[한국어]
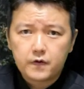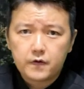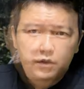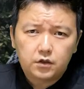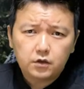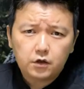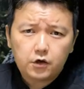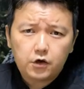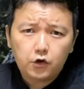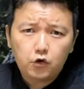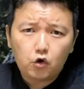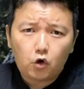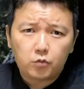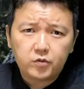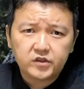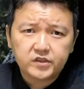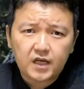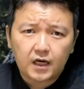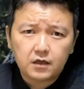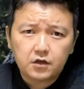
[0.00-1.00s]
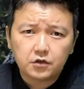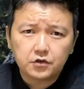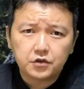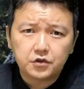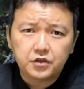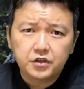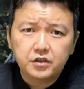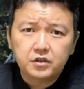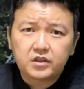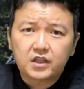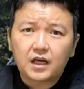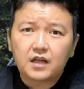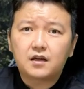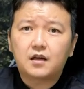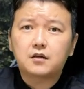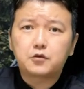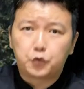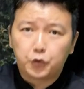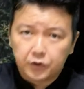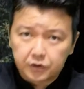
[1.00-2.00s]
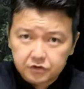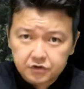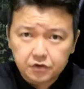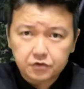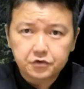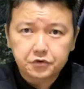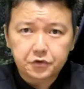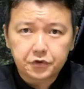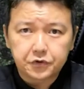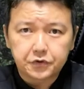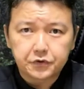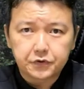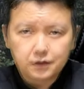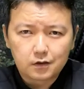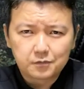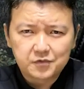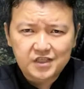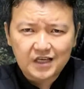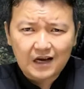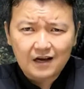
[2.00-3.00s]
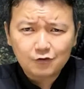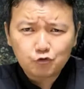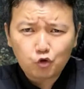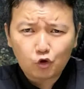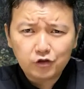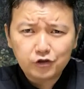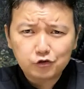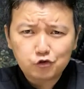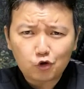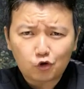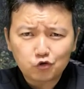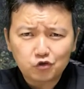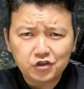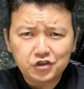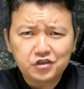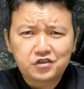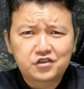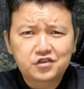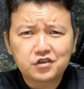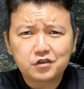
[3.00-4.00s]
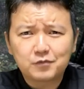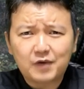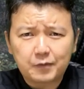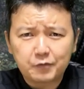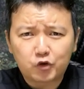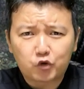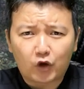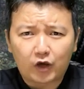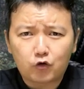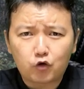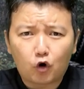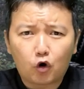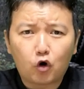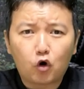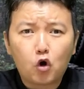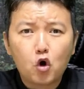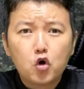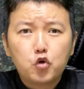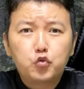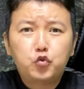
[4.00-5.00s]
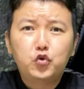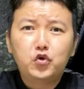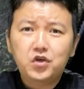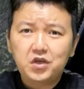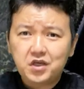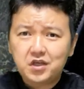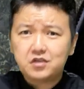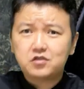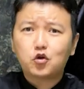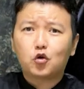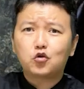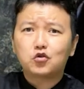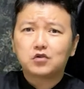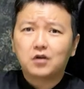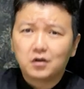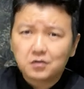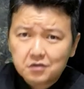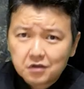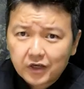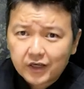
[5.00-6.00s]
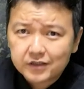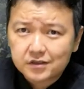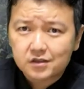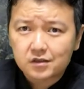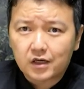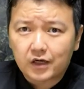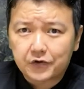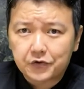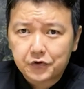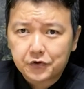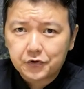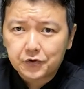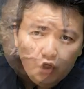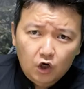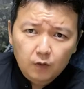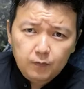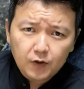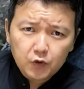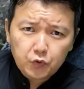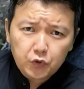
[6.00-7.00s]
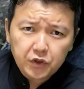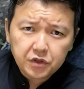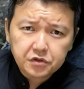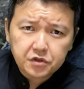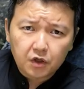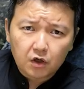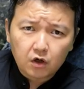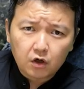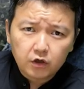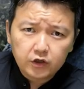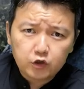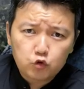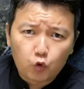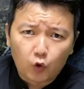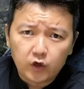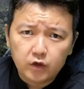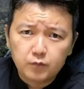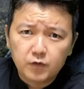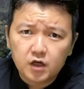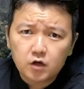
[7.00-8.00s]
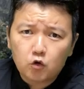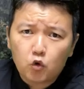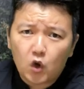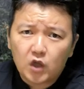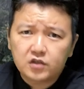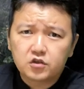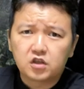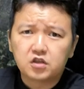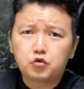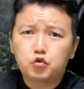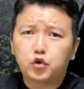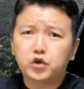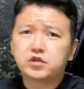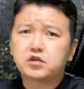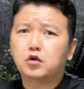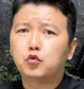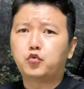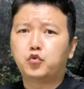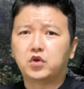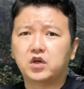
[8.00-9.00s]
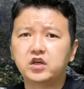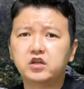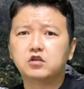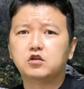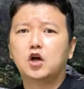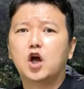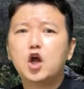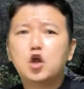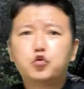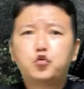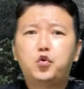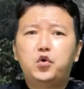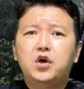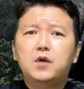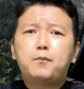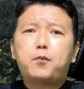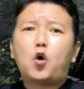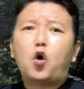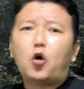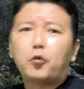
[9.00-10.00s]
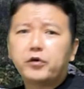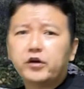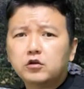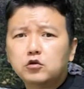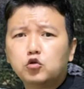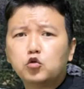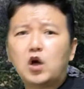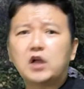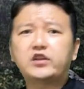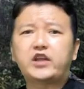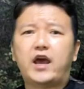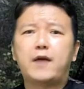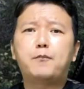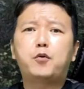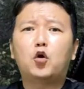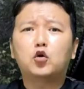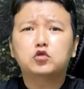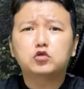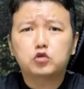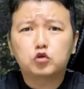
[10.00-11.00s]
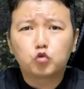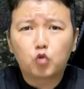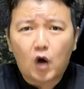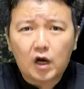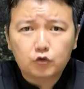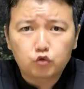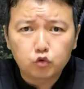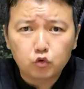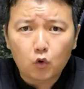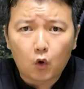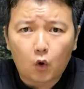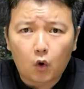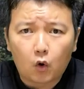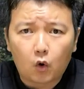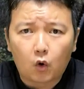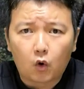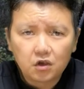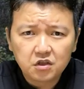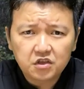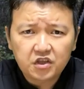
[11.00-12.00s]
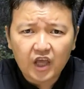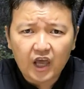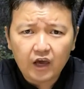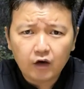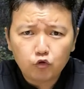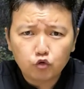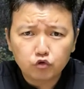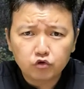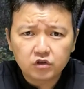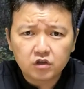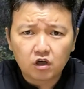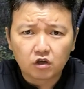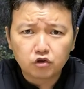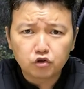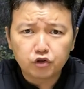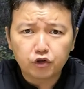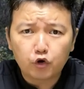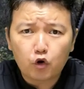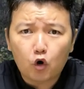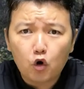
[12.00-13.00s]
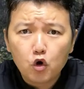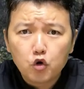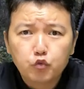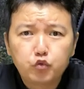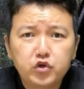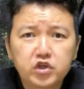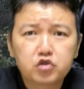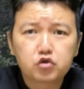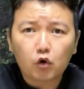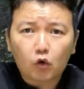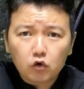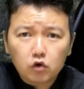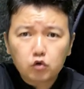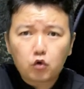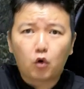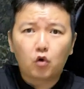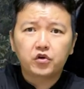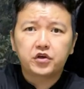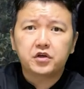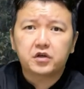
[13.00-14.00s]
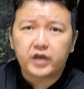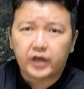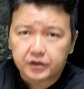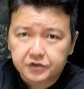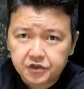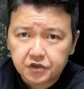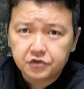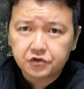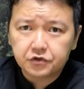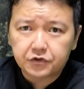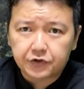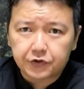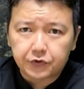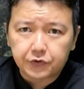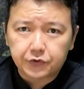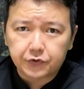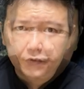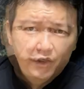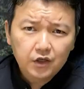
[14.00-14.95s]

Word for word: 그렇게 이번 사건은 일단락 되었었는데 그럼 짱조림 쪽은 이쯤하면 됐고 위 쪽은 어떠했을까요? 저번 회에서 이 골문관 전투에서 위이는 뒤에 포병도가 대포들을 놔두고 그 대군을 거느리고 위쪽을 공격했었는데요.